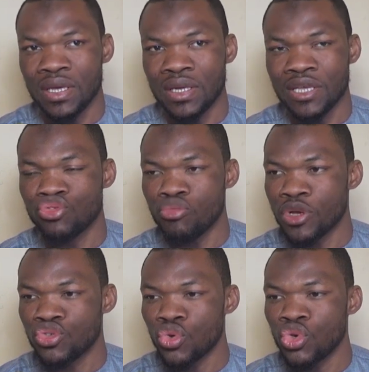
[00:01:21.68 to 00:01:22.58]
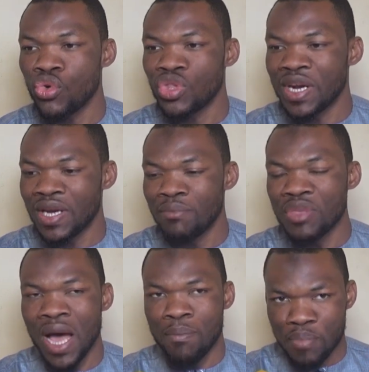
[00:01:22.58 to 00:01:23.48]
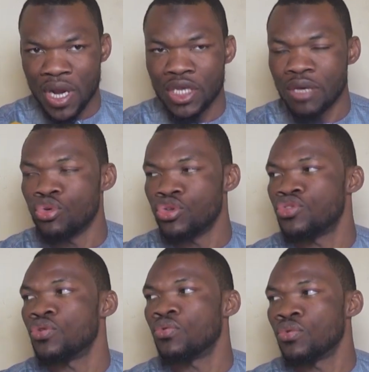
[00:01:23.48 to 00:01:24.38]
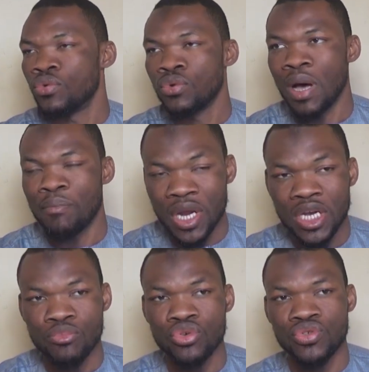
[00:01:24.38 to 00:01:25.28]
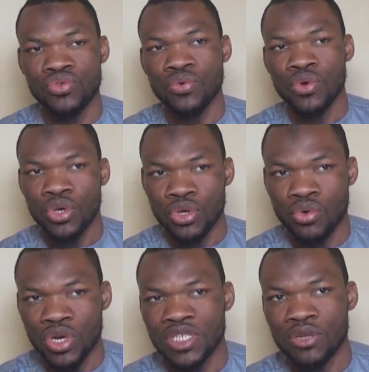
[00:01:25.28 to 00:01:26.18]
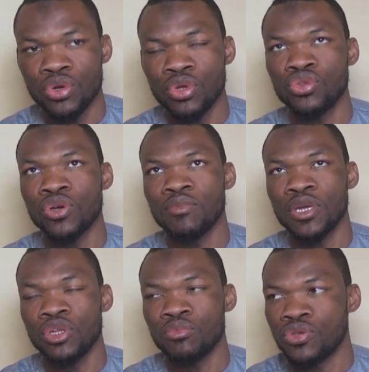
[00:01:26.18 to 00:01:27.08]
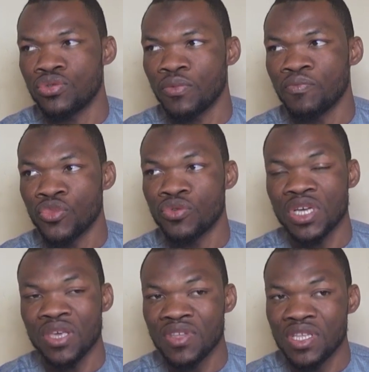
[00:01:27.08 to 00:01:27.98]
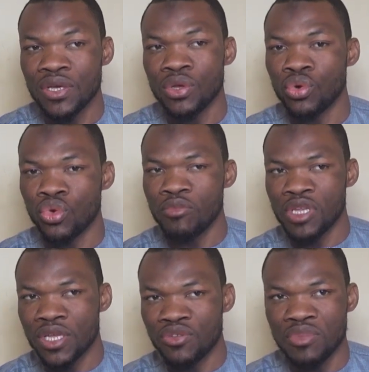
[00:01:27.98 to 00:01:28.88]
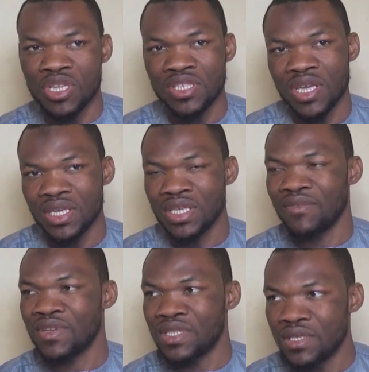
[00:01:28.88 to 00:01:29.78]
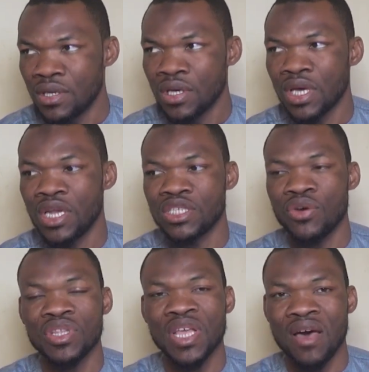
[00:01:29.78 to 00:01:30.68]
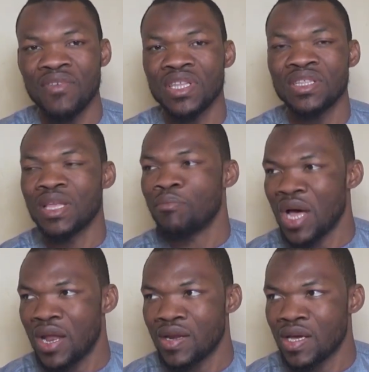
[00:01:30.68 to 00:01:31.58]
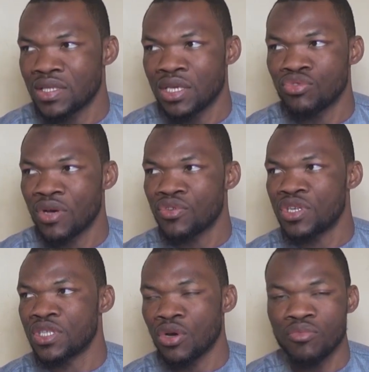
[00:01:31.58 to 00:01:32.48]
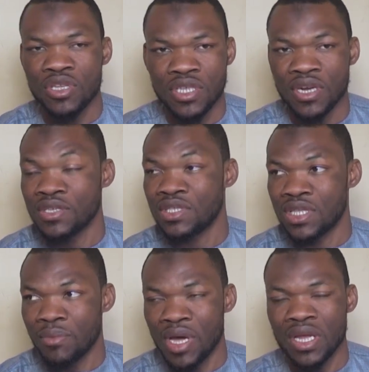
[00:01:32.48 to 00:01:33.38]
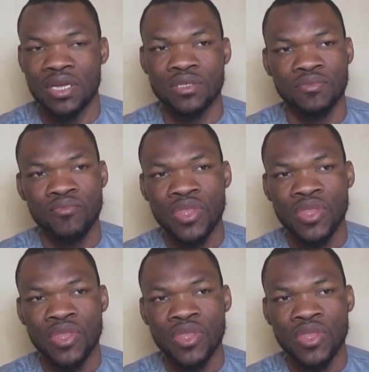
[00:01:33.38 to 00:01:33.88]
des sommations qui ont été remises après démolition. Après démolition, et on les a donné le document de démolition. Donc, ce qui veut dire que le communiqué du ministère qui avait dit que les gens ont été avertis n'était pas la réalité. Nous avons dit ça au ministère que ce n'était pas la réalité.